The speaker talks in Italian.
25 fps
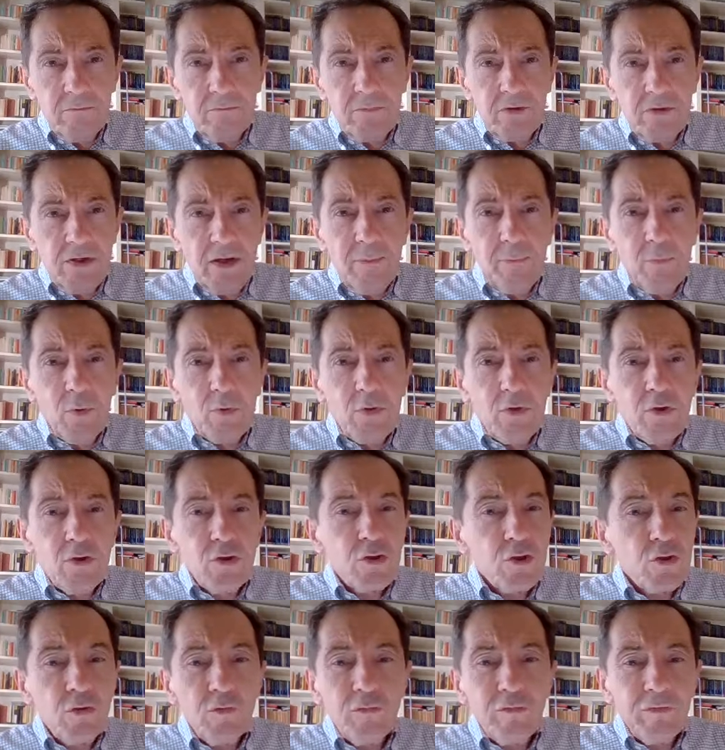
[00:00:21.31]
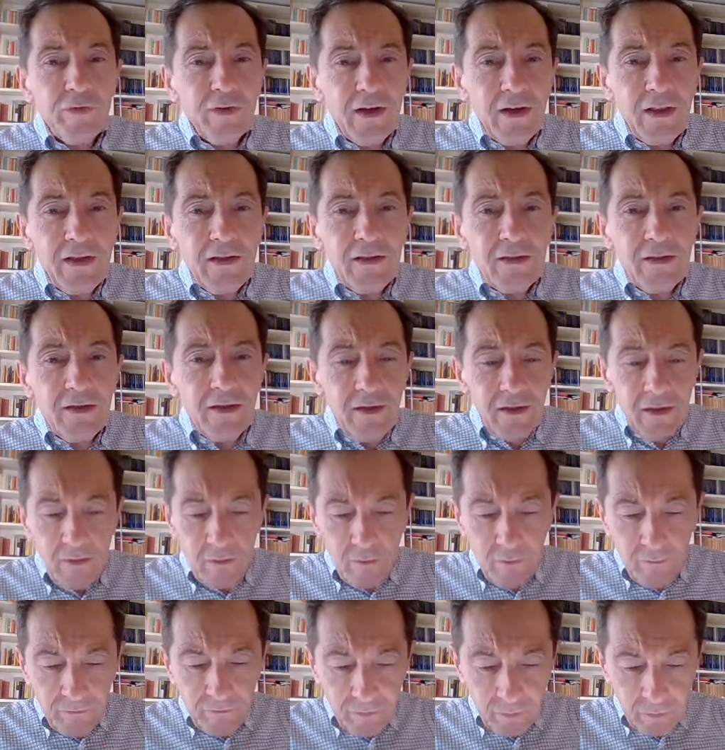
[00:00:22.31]
siamo insofferenti nei
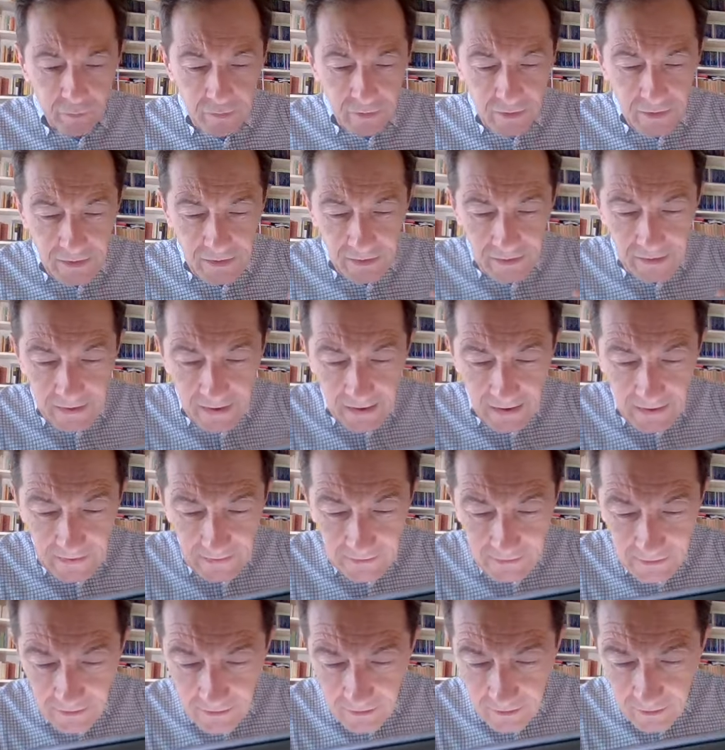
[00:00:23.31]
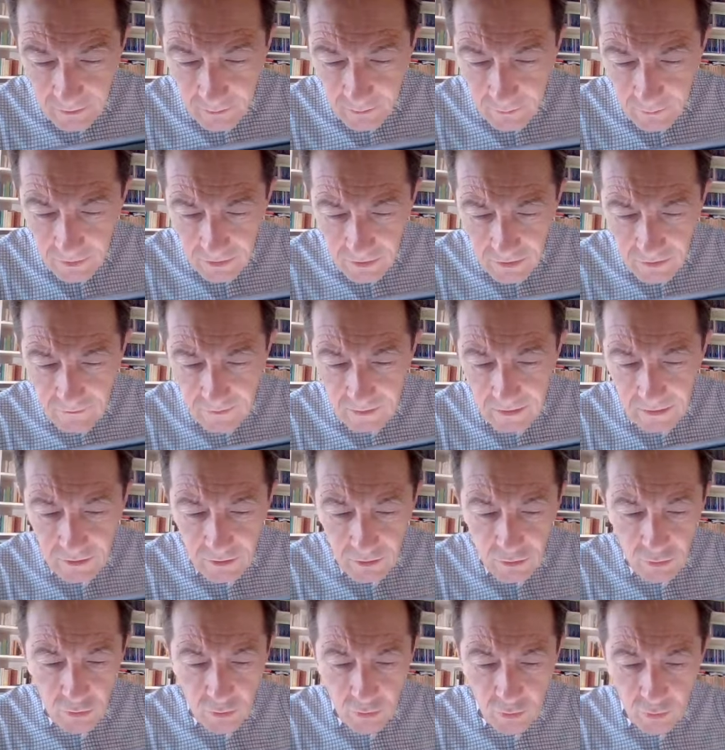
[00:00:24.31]
confronti degli altri e qui ci viene
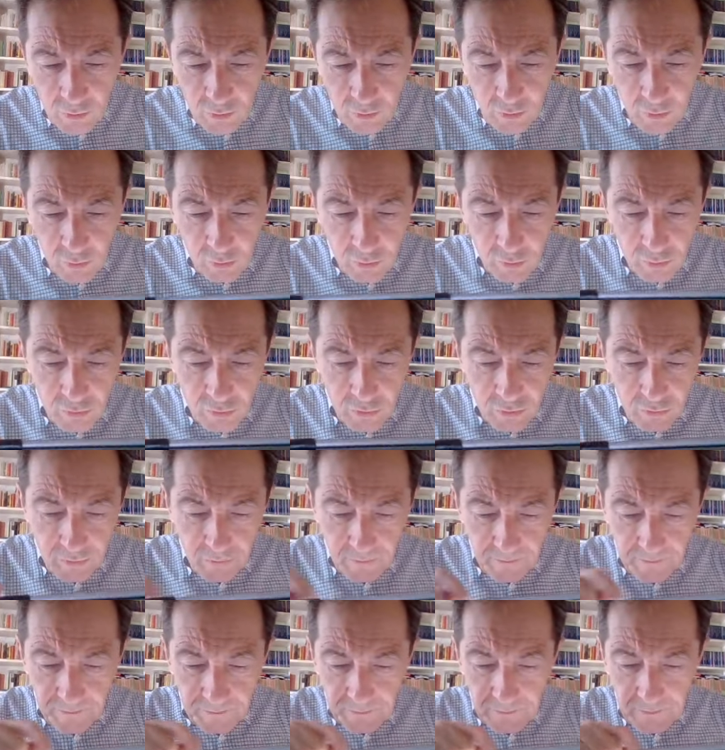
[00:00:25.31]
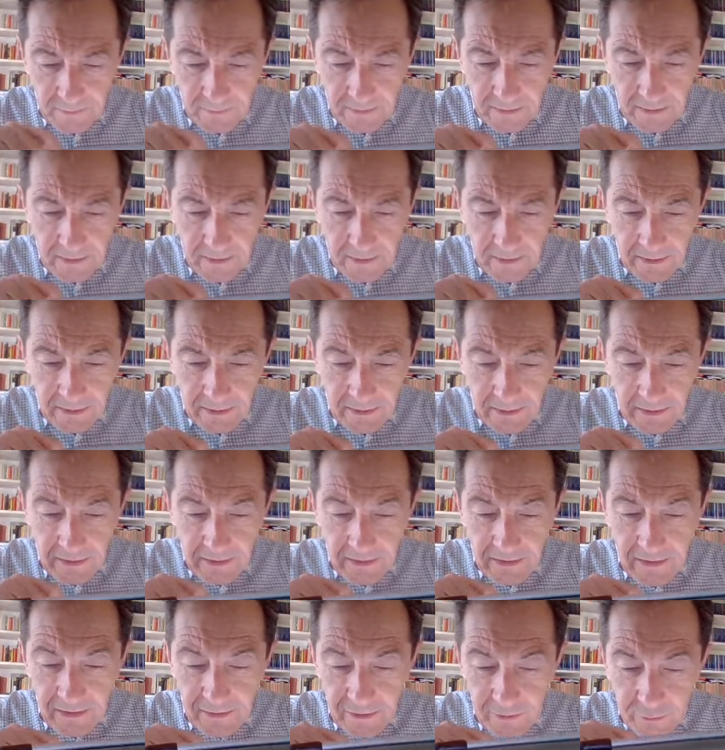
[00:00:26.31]
in soccorso
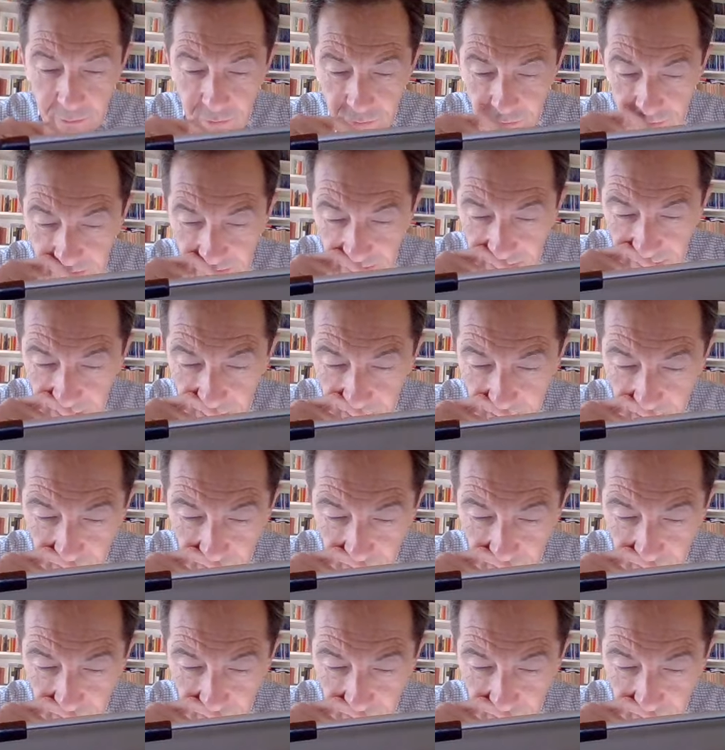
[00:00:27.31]
la liturgia di